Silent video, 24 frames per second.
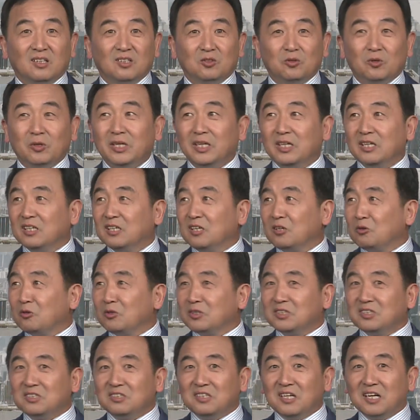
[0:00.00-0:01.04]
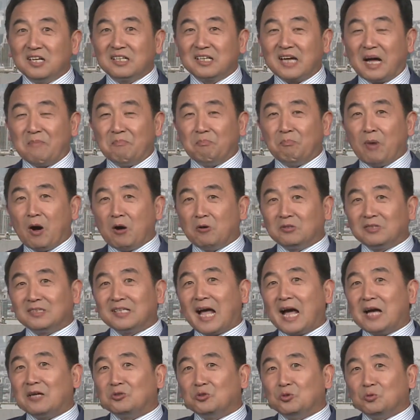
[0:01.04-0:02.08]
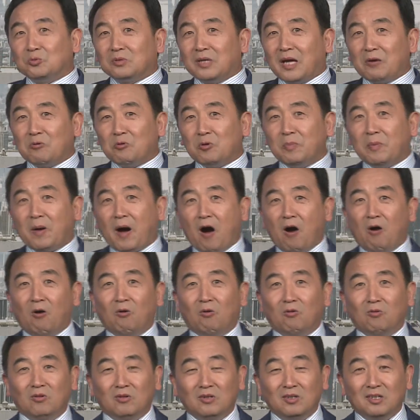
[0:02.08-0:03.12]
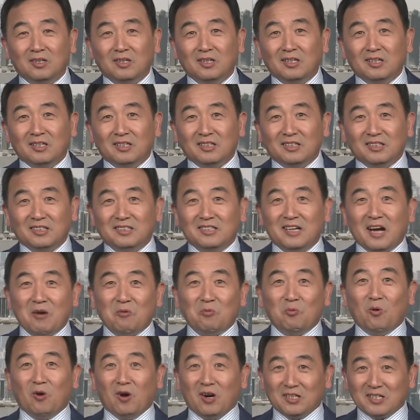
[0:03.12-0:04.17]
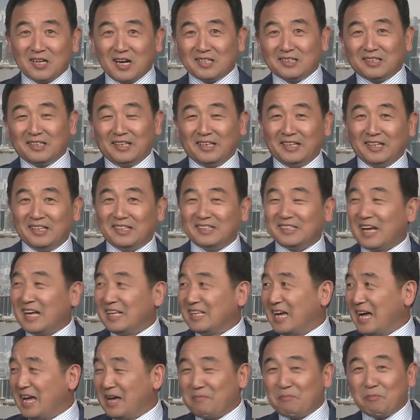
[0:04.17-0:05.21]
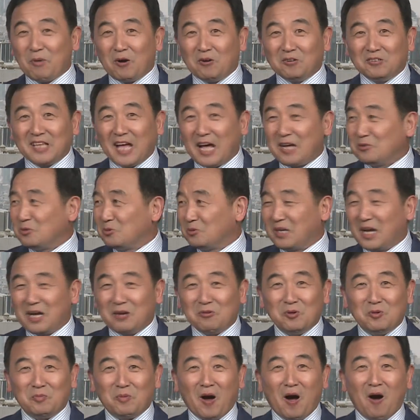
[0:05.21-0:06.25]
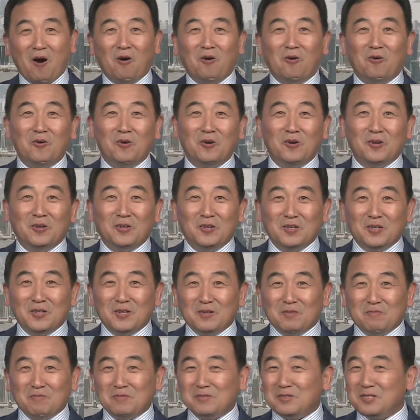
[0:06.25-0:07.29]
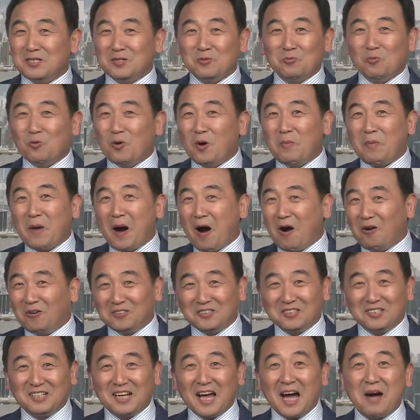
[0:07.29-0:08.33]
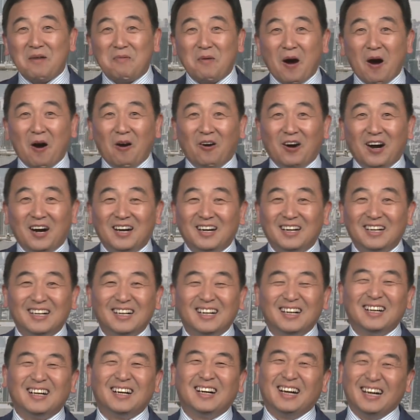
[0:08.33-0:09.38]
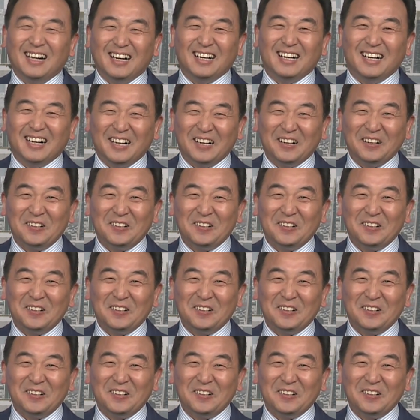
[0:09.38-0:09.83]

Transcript: 所以，俄罗斯人敢抱着大熊来回跑，你让我让你，大家也抱着大熊来回跑，不是我跑是他跑啊，